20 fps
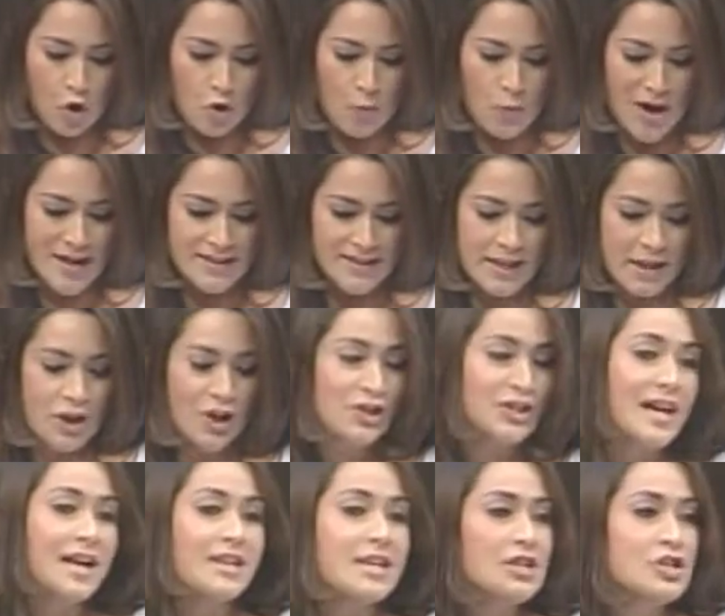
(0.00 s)
Como ha
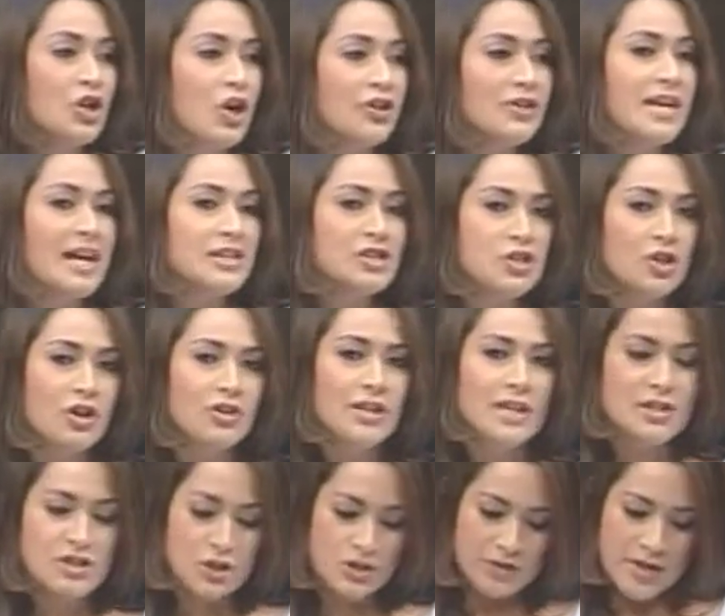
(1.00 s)
sido tradición de
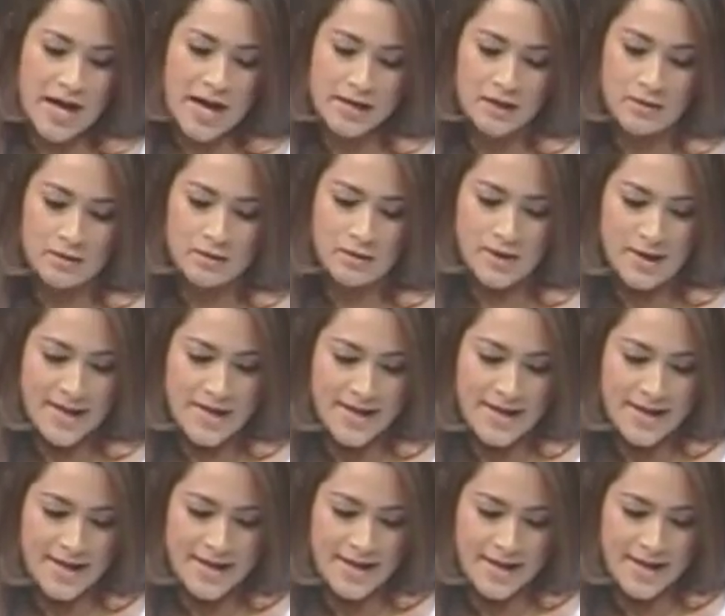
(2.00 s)
Acción Nacional,
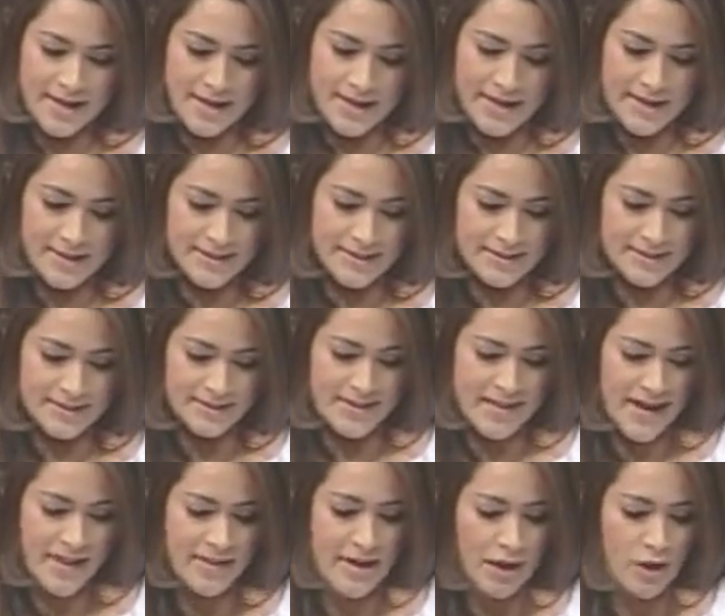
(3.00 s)

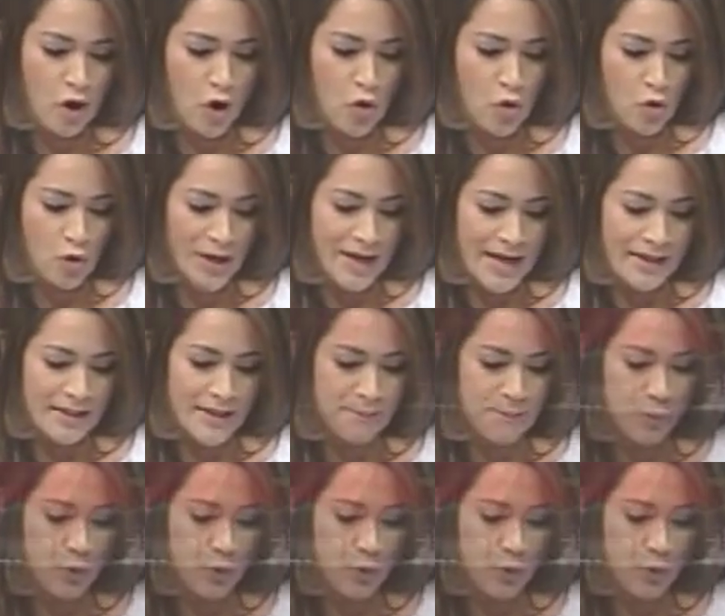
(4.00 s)
se ha dado un gran